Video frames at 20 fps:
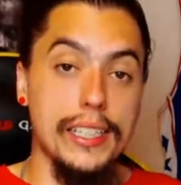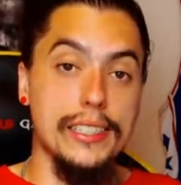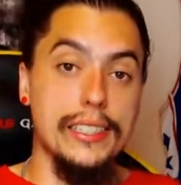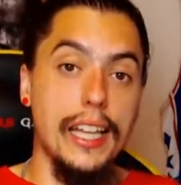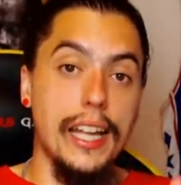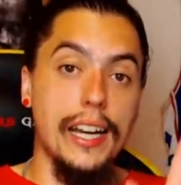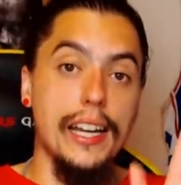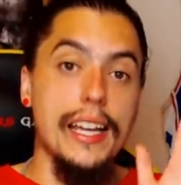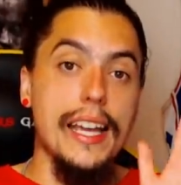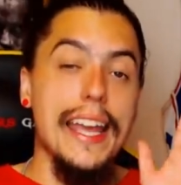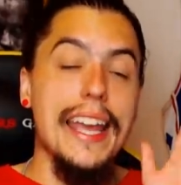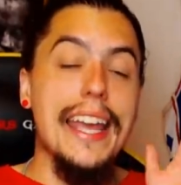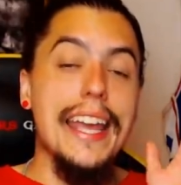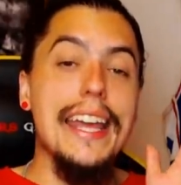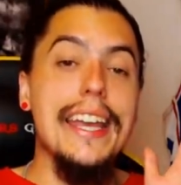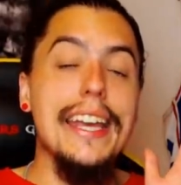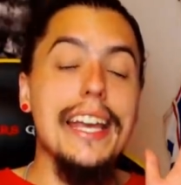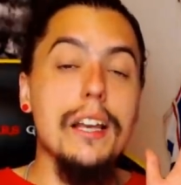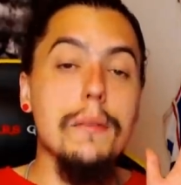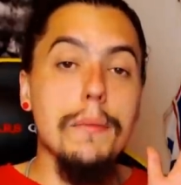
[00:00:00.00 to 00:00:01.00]
estar
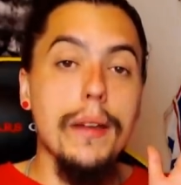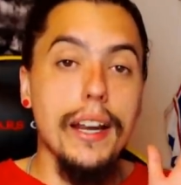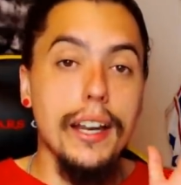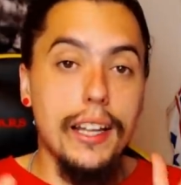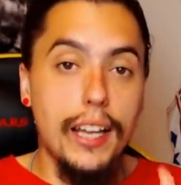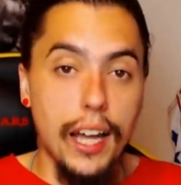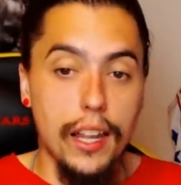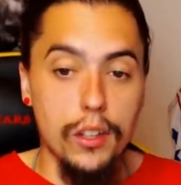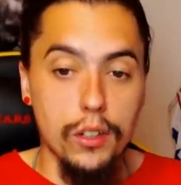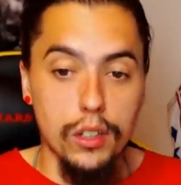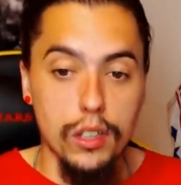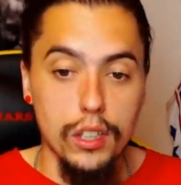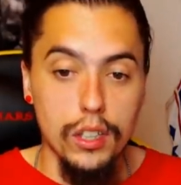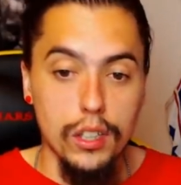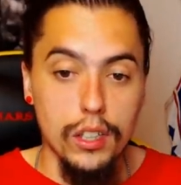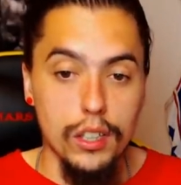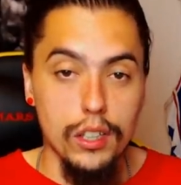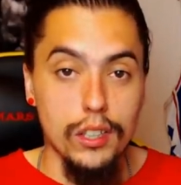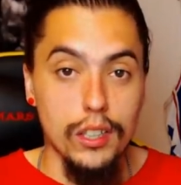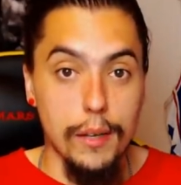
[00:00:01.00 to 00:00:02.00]
en el mercado.
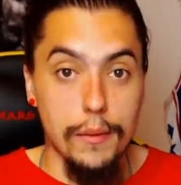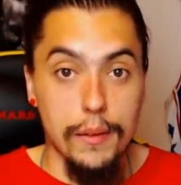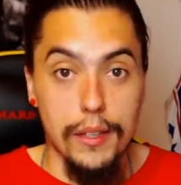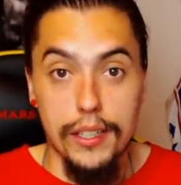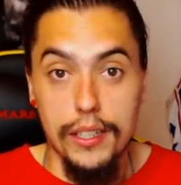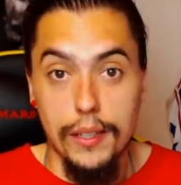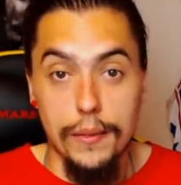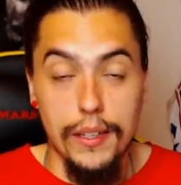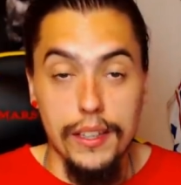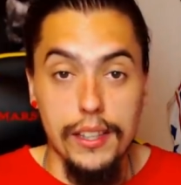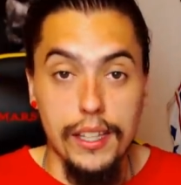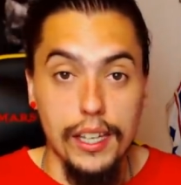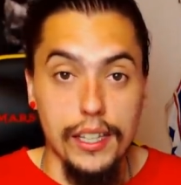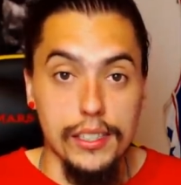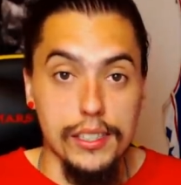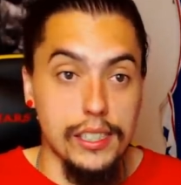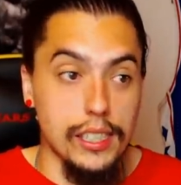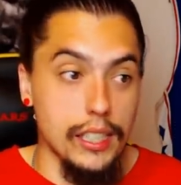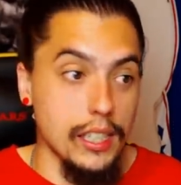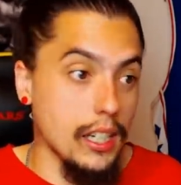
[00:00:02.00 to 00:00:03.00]
Evidentemente,
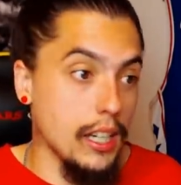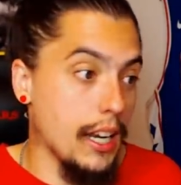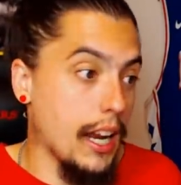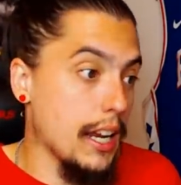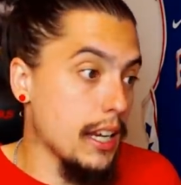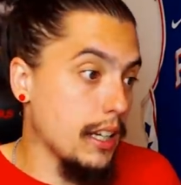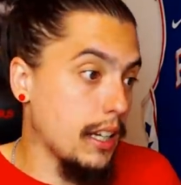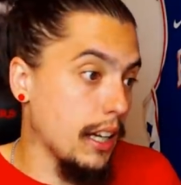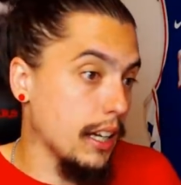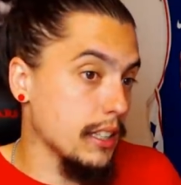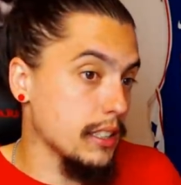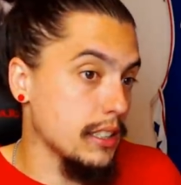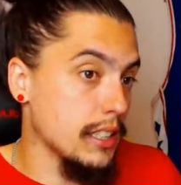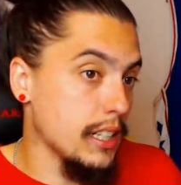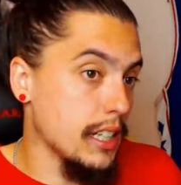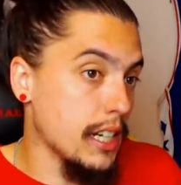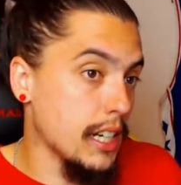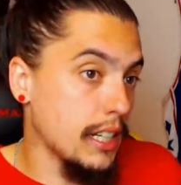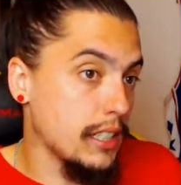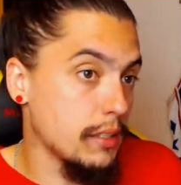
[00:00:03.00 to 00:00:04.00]
si Lakers,
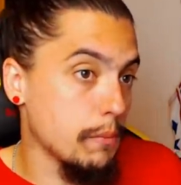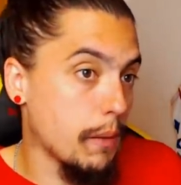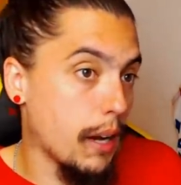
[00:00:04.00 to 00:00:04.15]
Knicks,